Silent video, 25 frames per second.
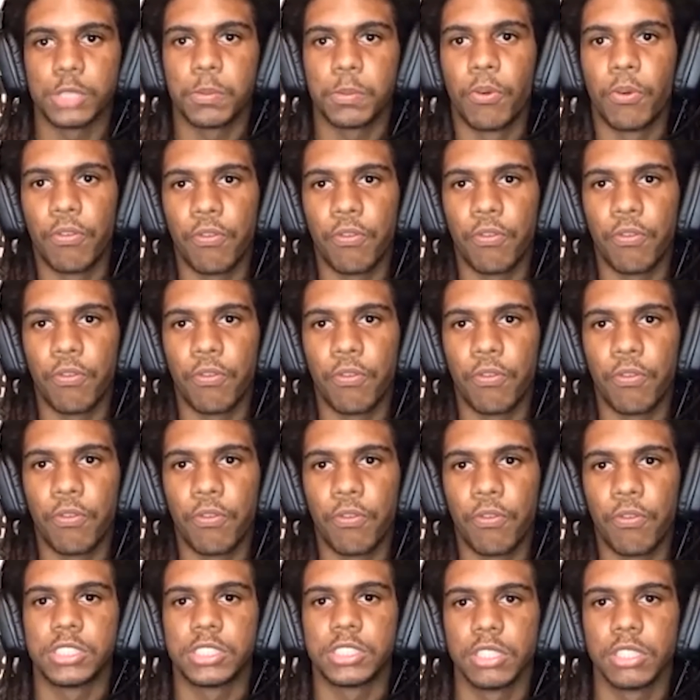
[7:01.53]
por fora,
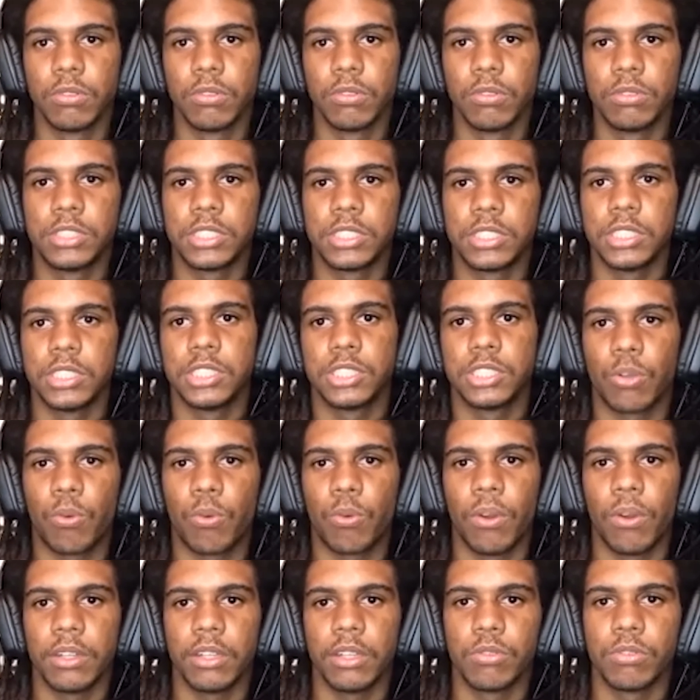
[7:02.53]
pelo estilo de, de
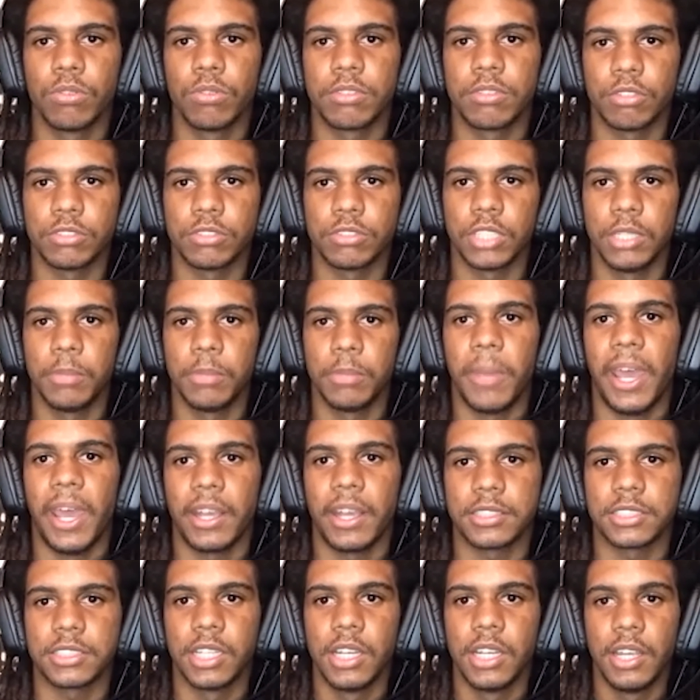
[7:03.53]
corrida dos seus running
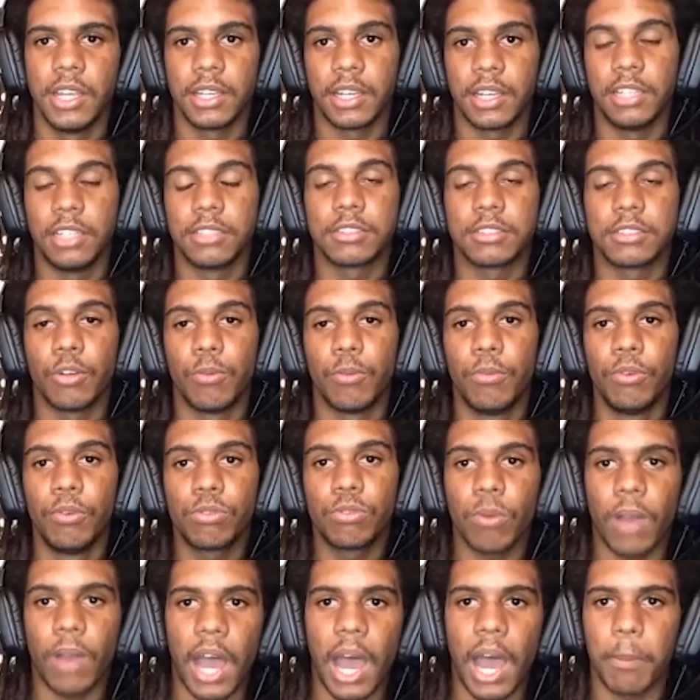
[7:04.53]
backs. Eles são
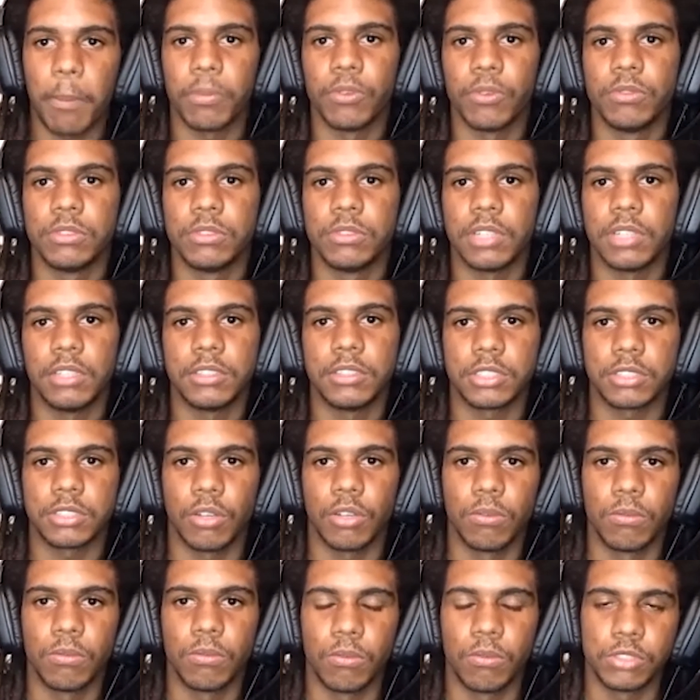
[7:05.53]
muito rápidos, eles
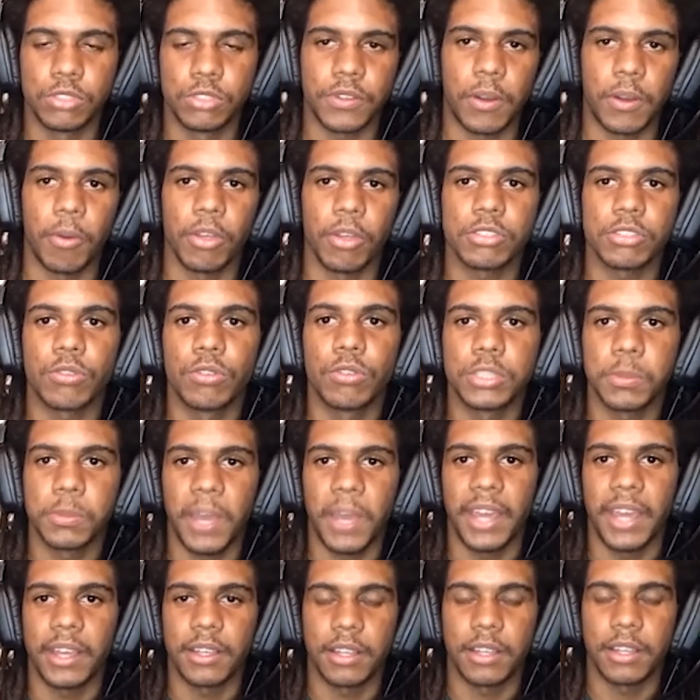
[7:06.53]
são os famosos
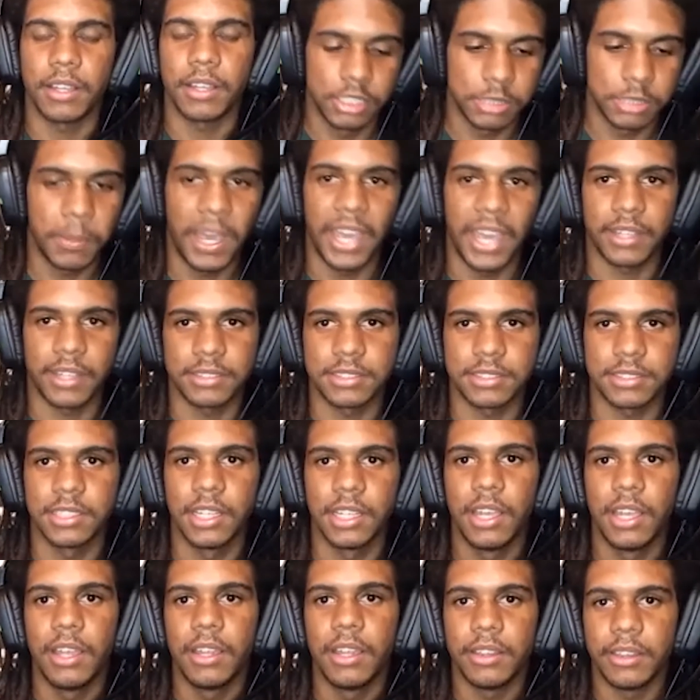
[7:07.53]
cutback, cutbacks,
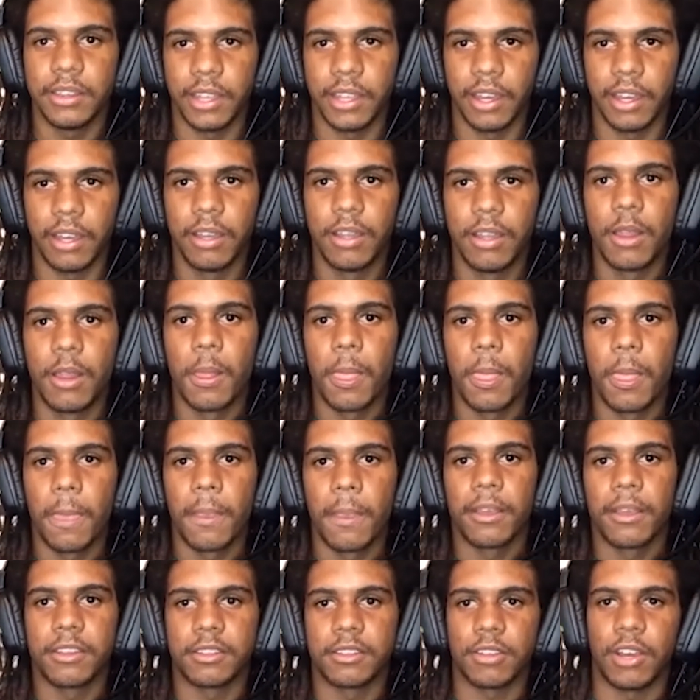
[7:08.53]
né?
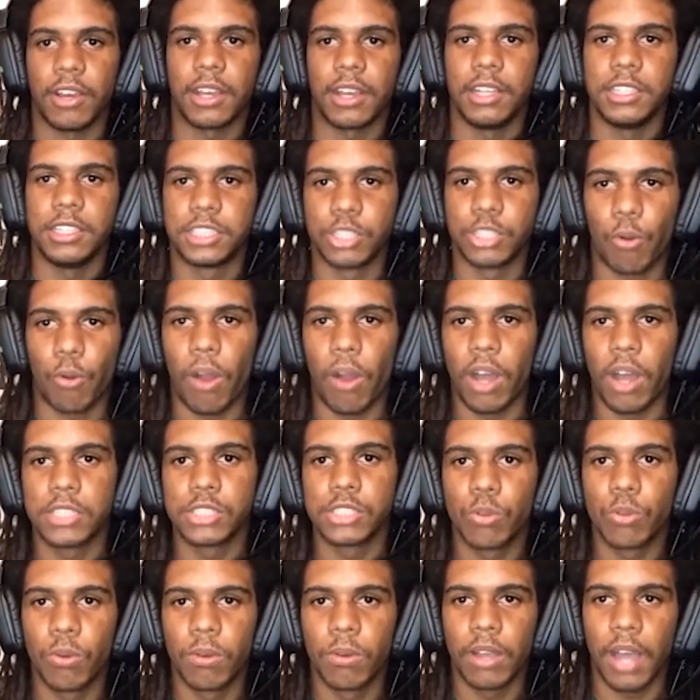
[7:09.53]
uhum. são aqueles de corte
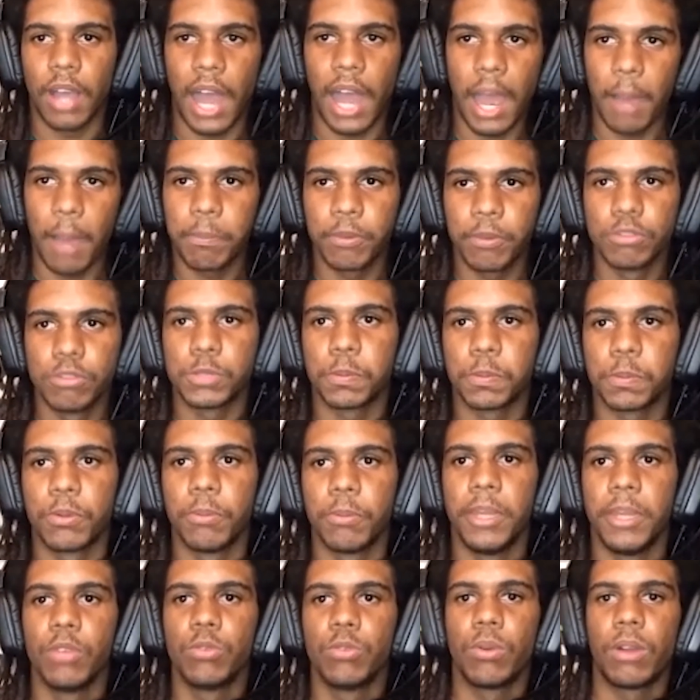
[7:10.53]
rápidos para o
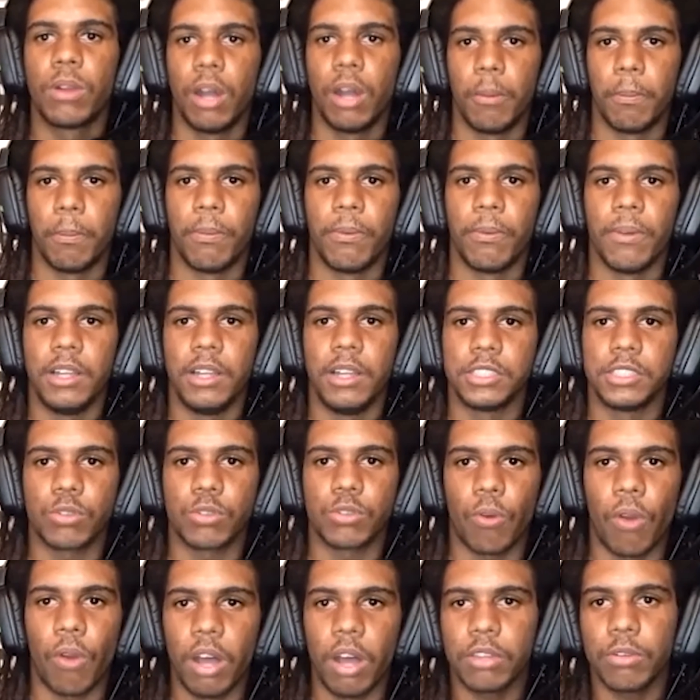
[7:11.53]
meio do campo. Eles
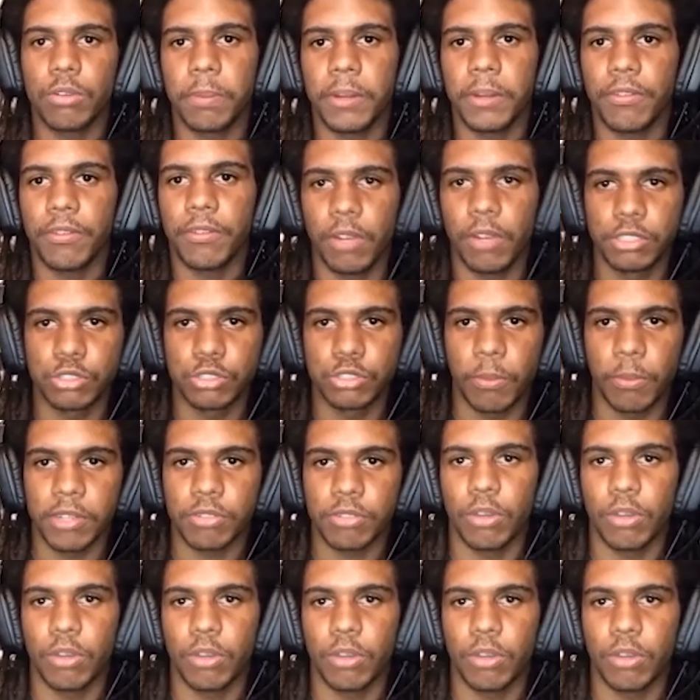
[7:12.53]
cortam para eles começam
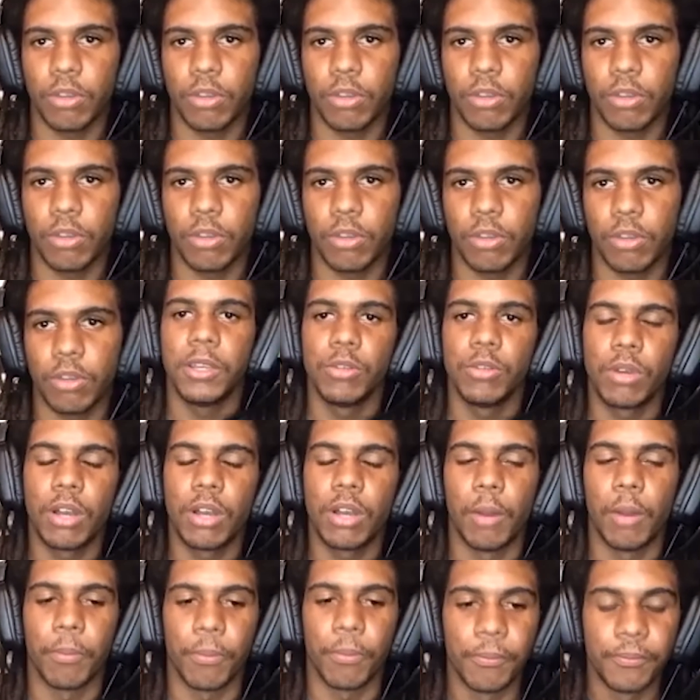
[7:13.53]
correndo para fora e cortam para o meio
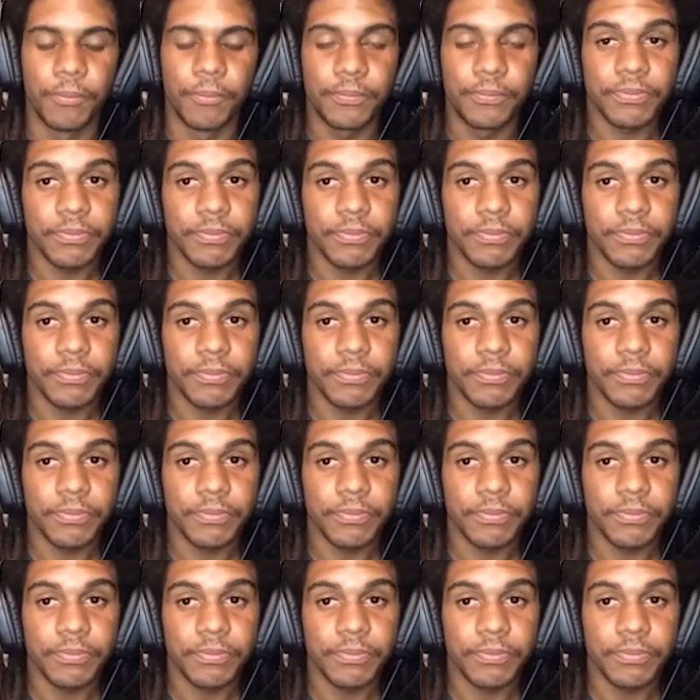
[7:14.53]
do campo.